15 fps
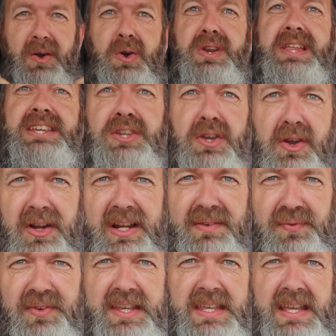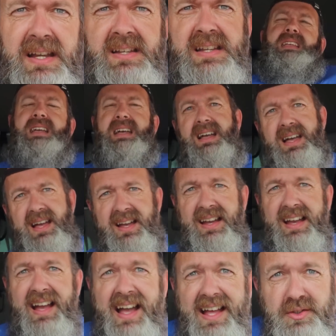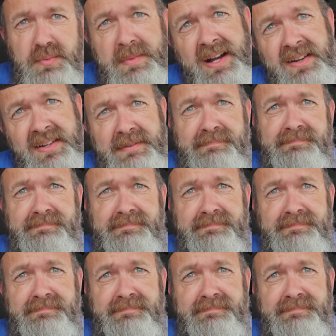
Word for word: Oh les cœurs, les filles. À demain.